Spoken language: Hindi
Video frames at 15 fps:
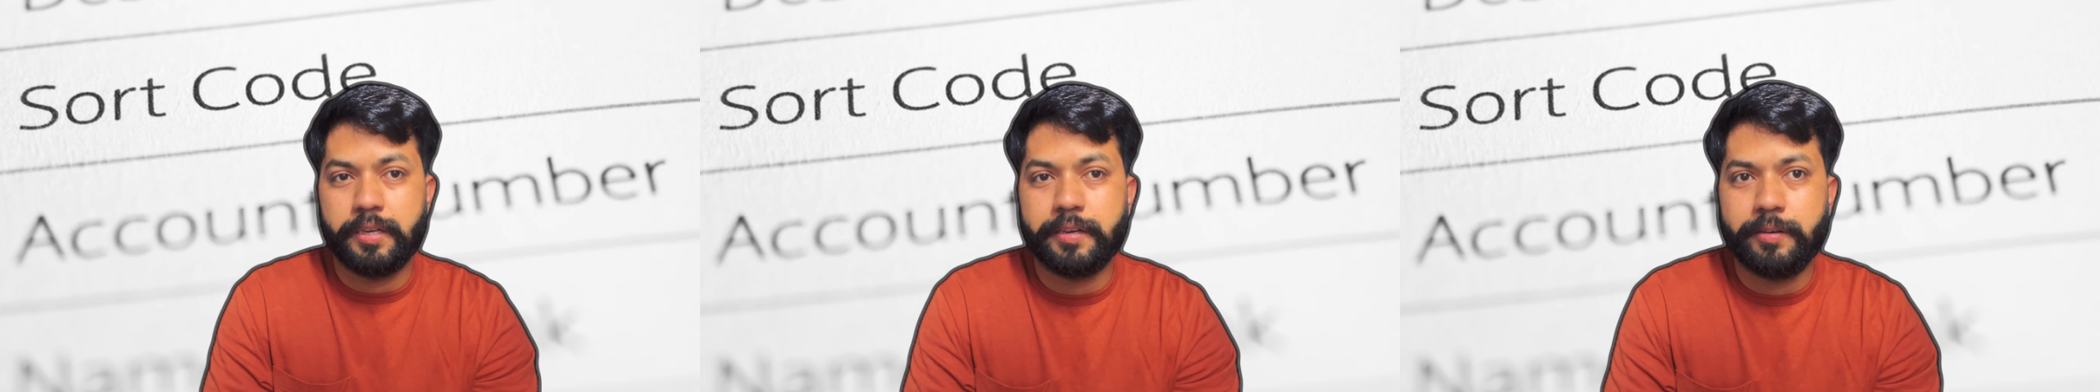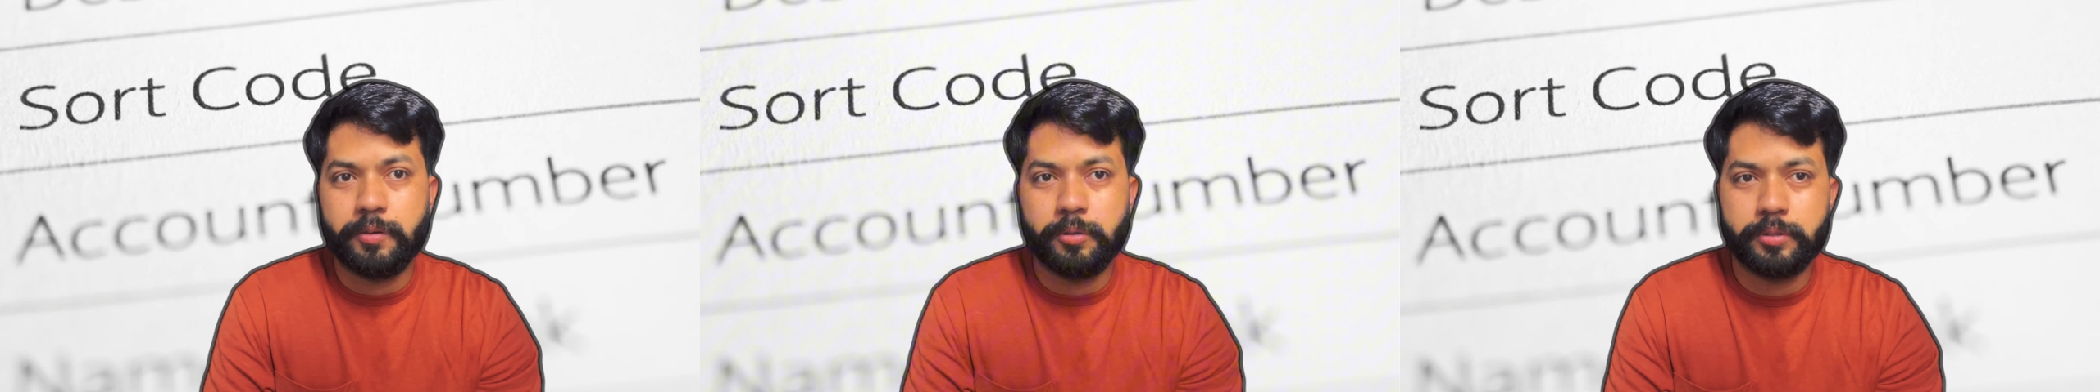
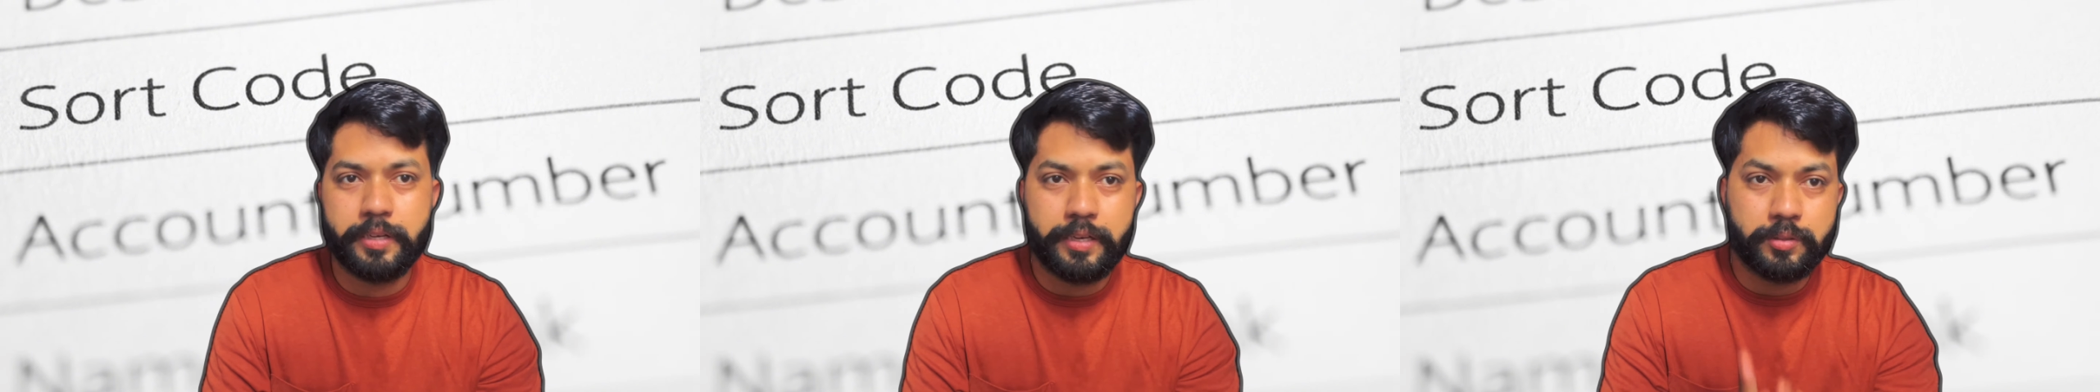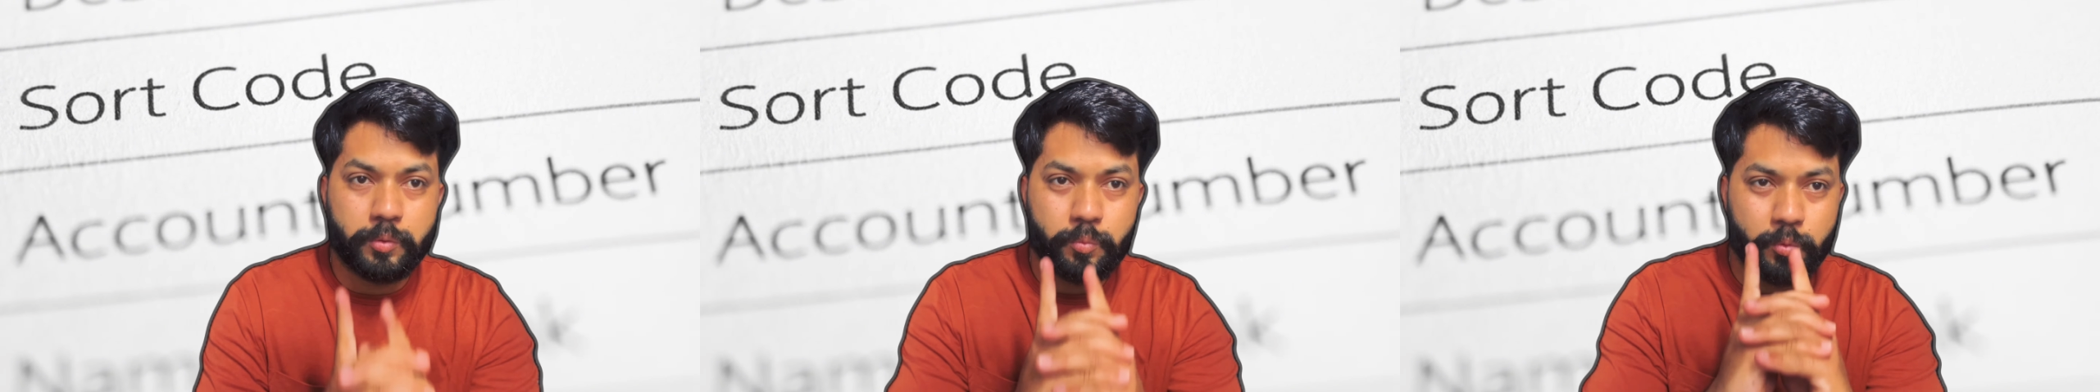टारगेट होता
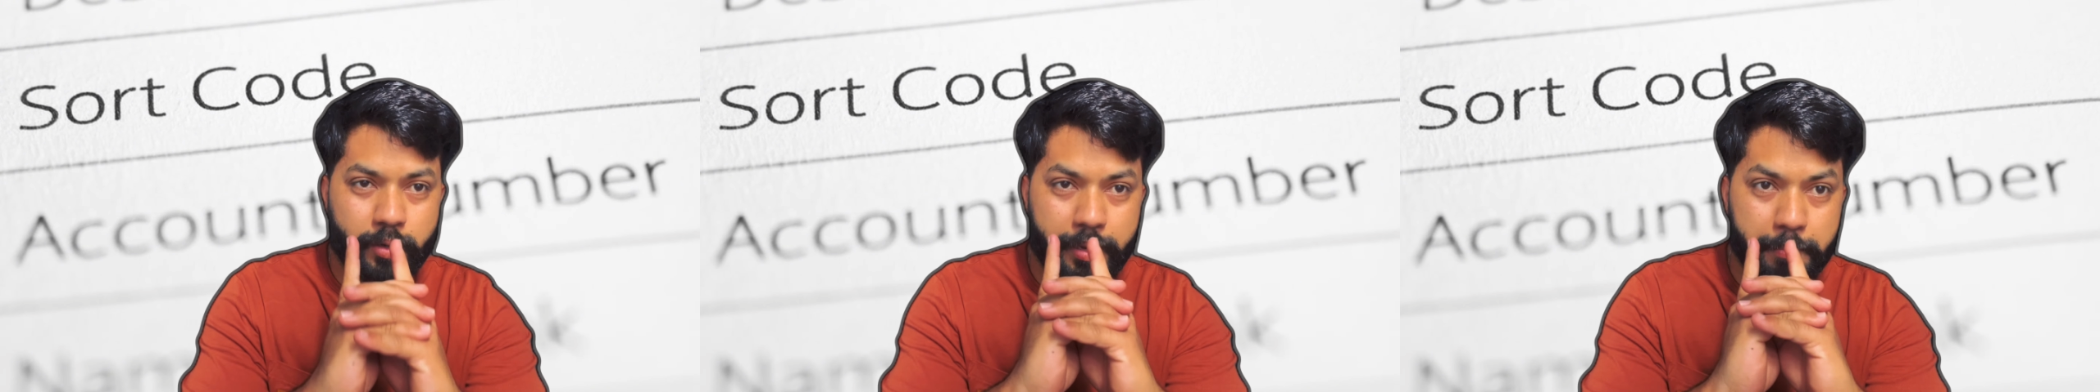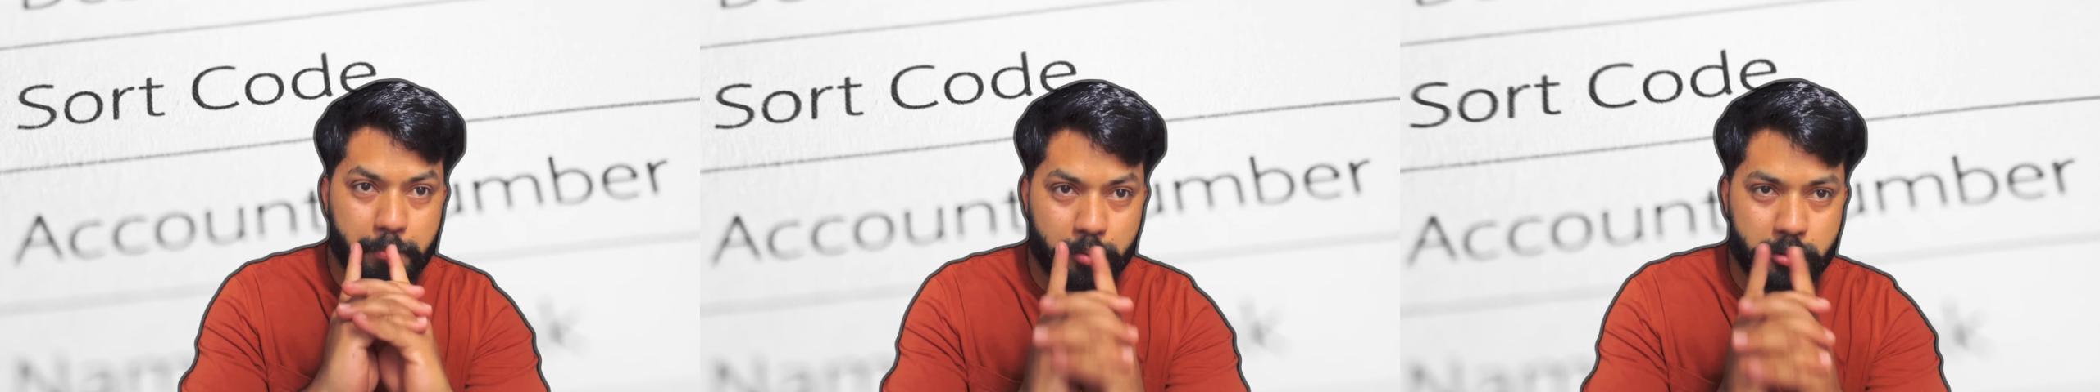है तो वो
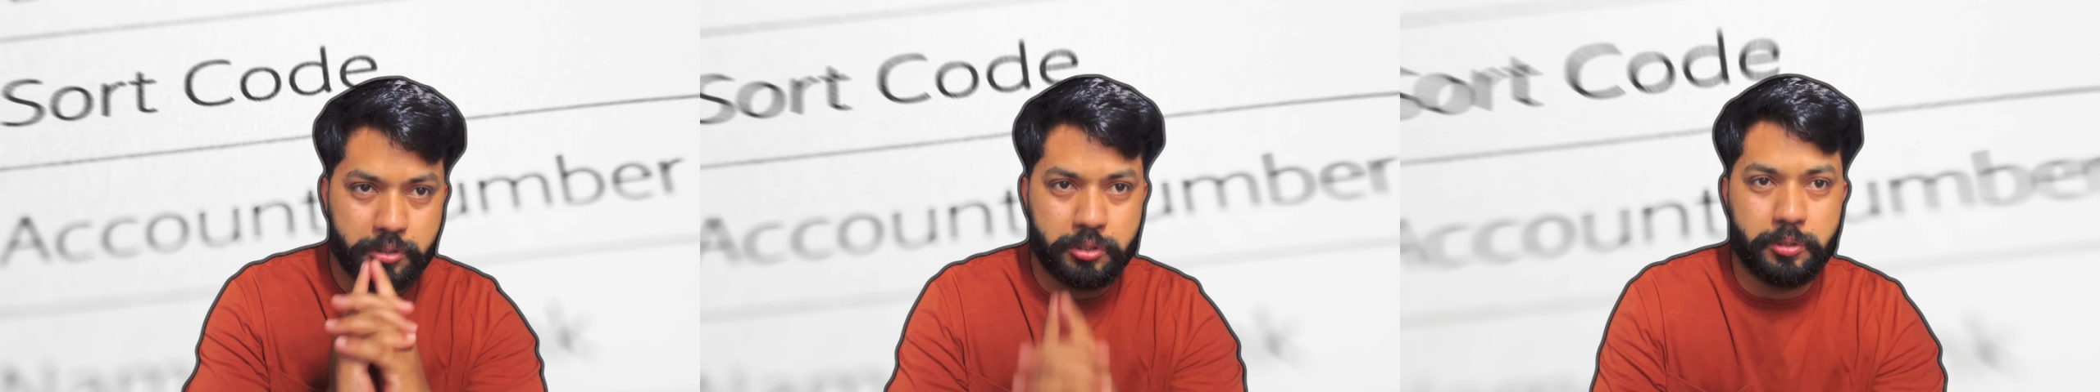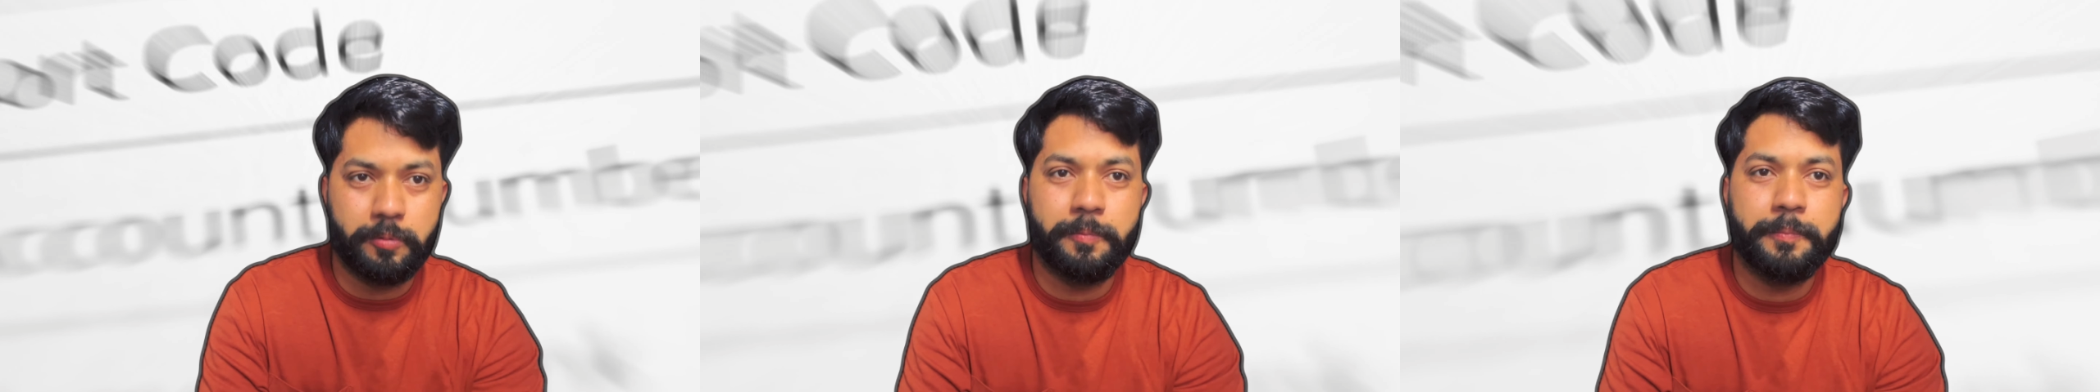है मोन्जो